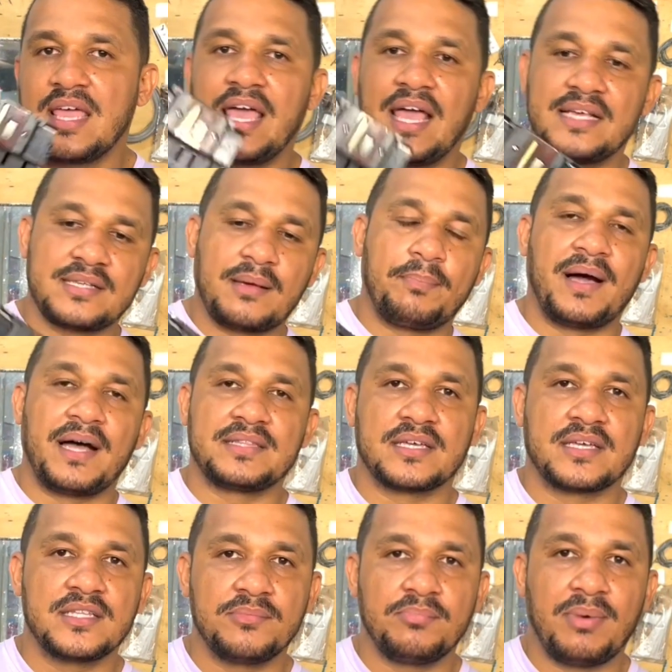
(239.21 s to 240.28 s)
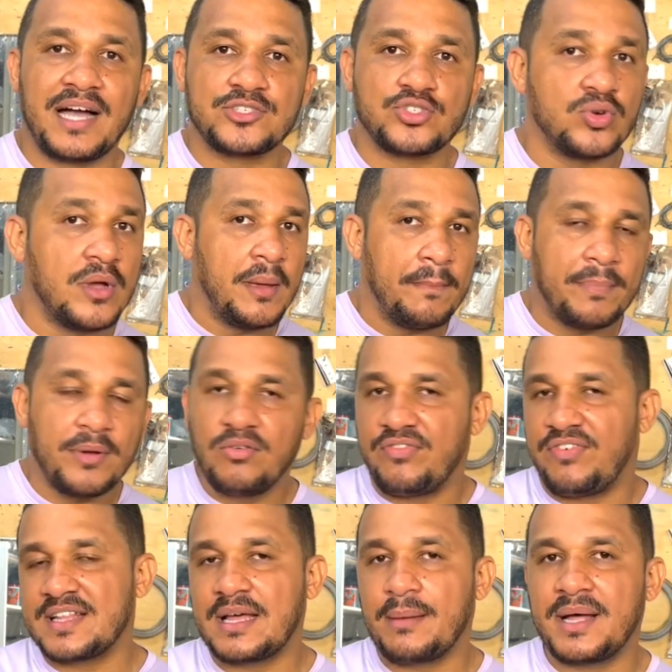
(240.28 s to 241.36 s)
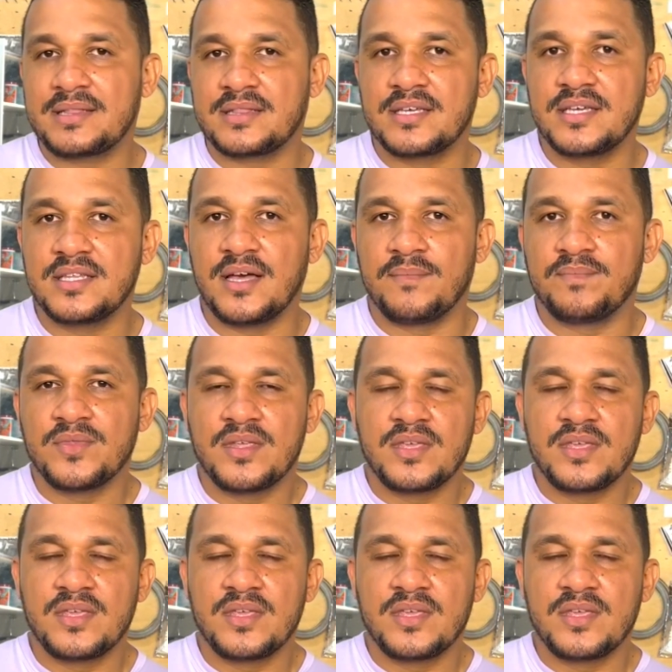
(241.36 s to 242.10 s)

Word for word: essa parte aqui de baixo, pelo fato da batida.